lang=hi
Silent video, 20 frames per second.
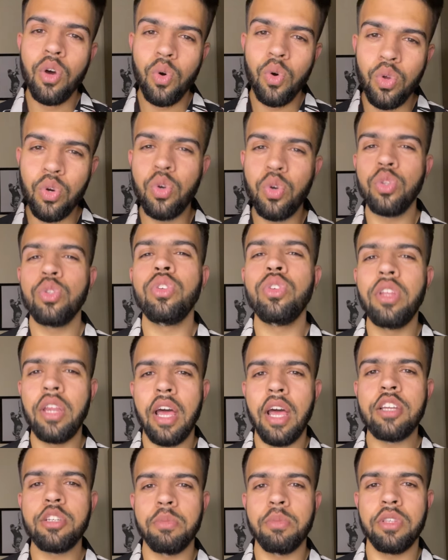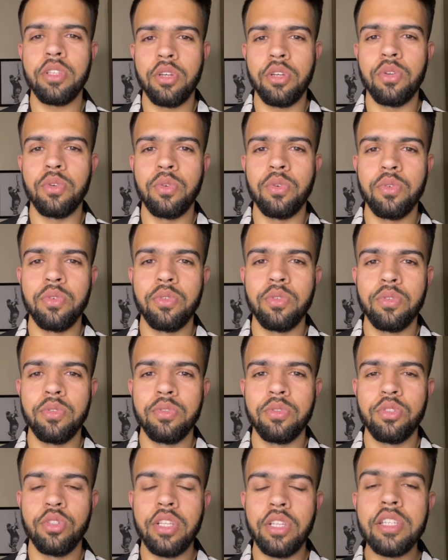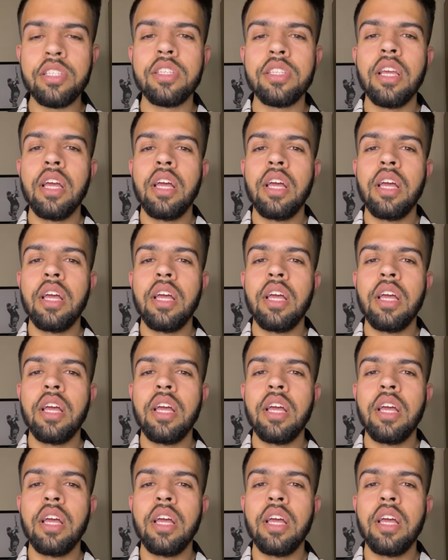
उनको तो निराश मत करो सो दस